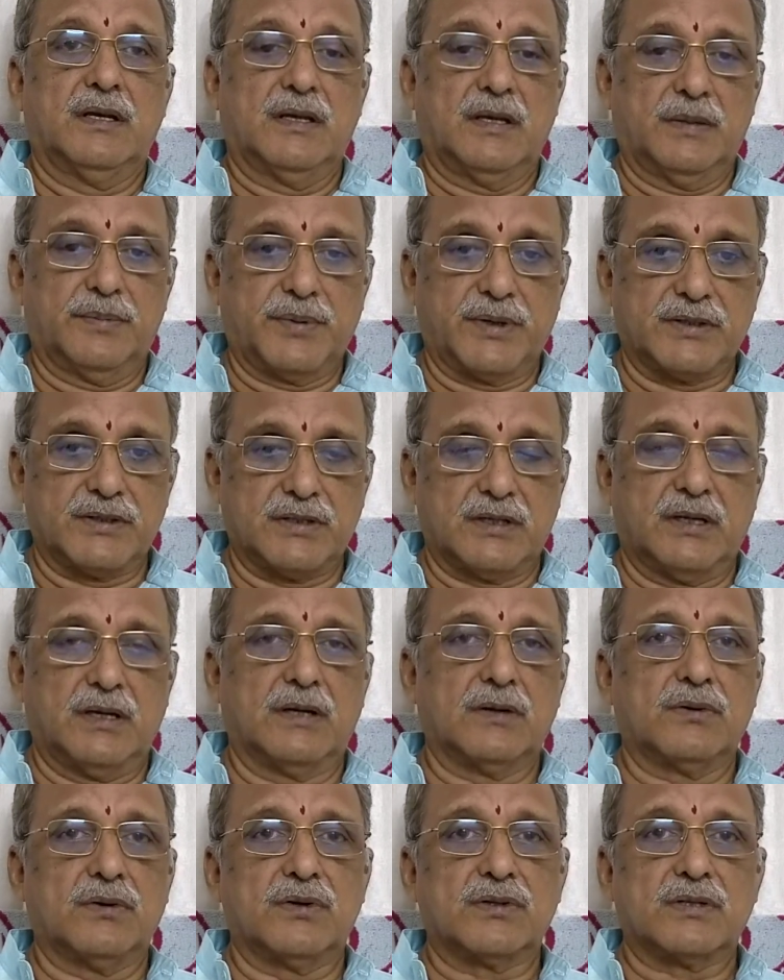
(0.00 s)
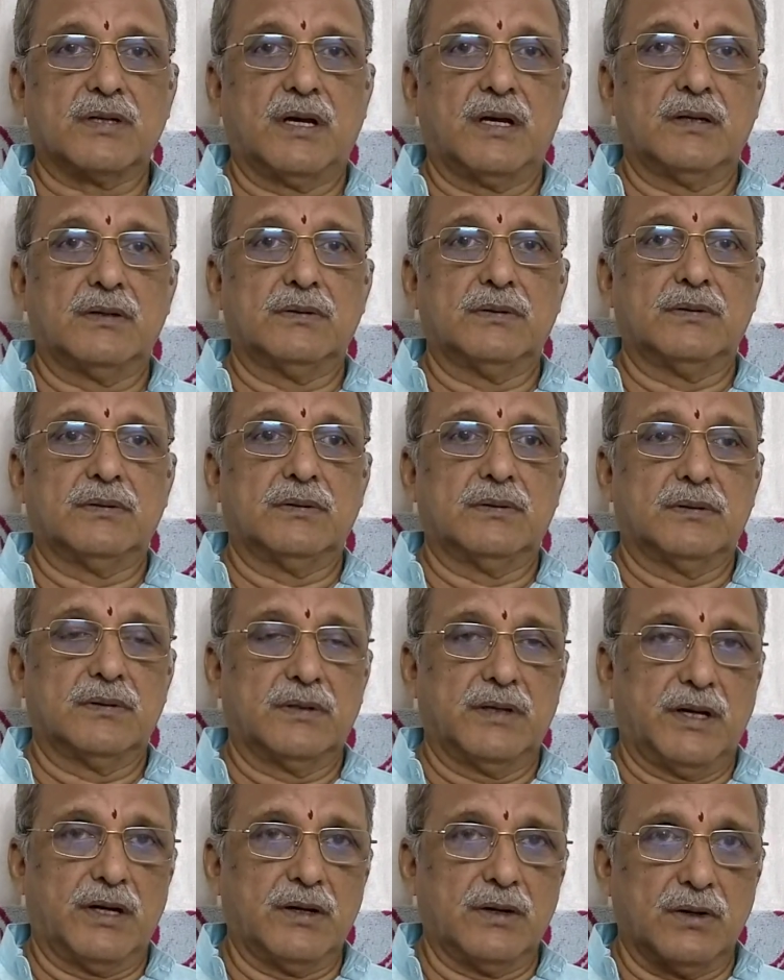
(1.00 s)
ఈ పంచకోశాలు
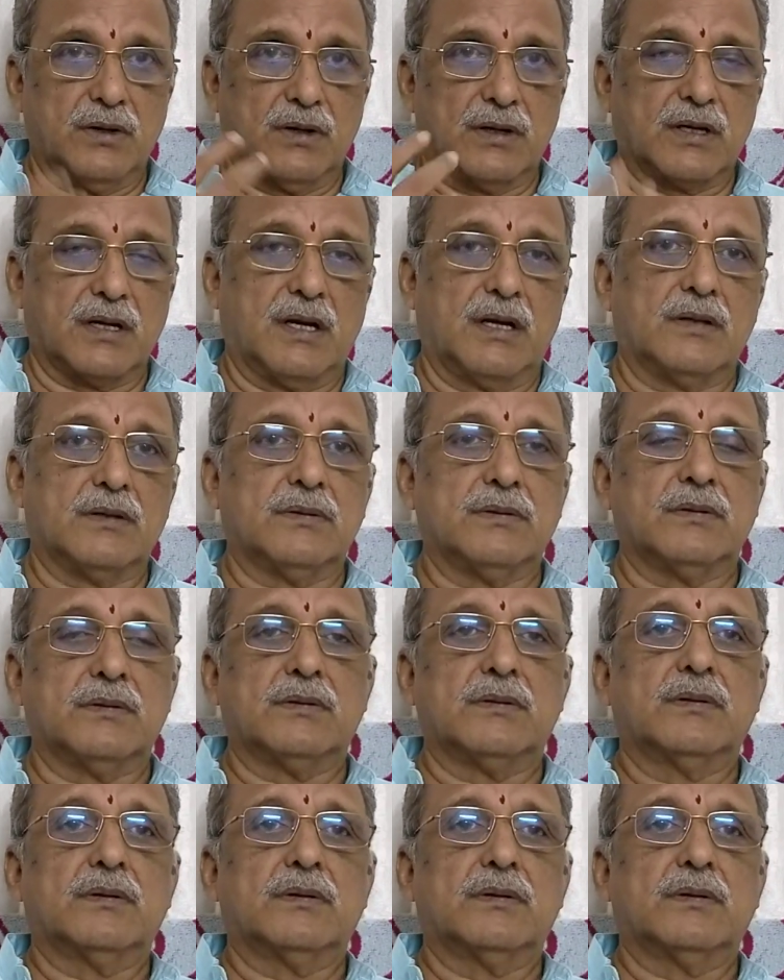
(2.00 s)
ఏడు లోకాలు